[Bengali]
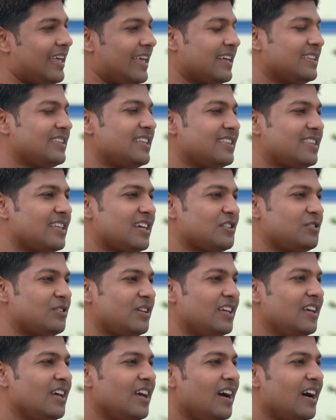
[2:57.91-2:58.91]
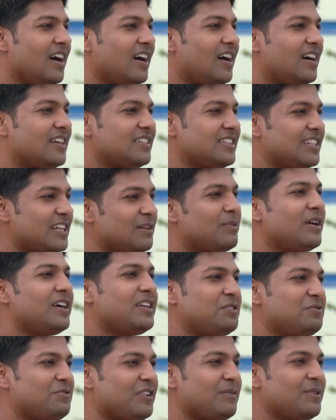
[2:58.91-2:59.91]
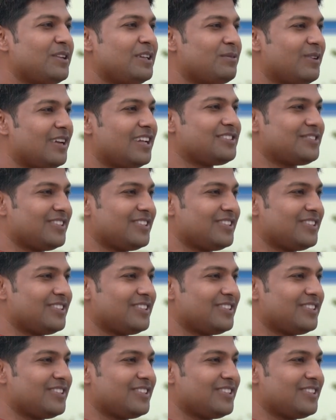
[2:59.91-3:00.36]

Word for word: একদিক থেকে আসলে সেনাবাহিনী ফ্যামিলি বলা